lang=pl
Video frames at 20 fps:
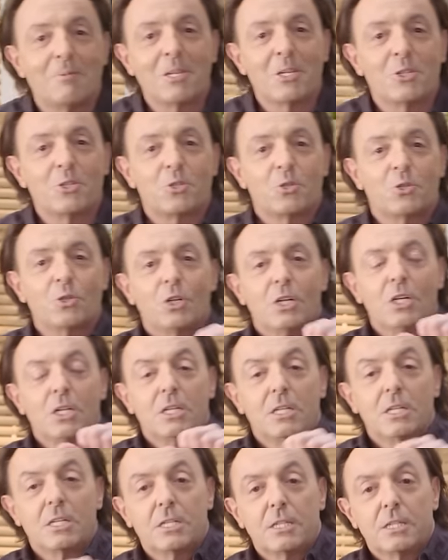mięso
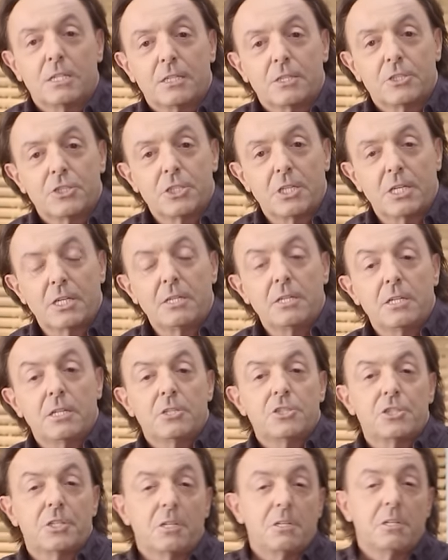średnie,
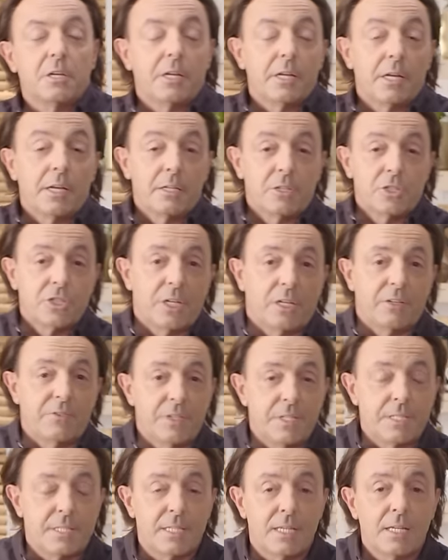średnie rare czy
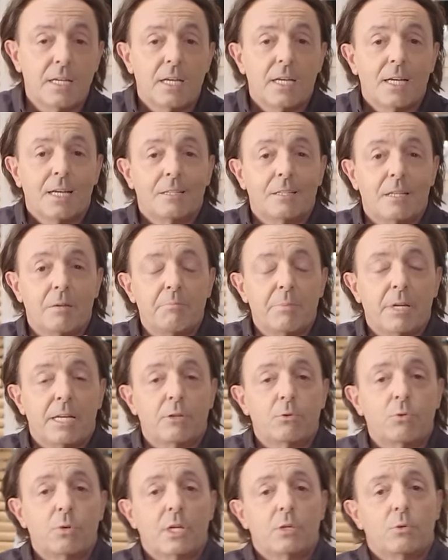krwisty,
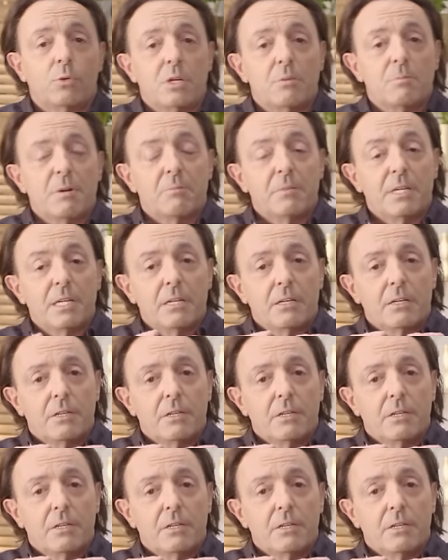temperaturę, którą mamy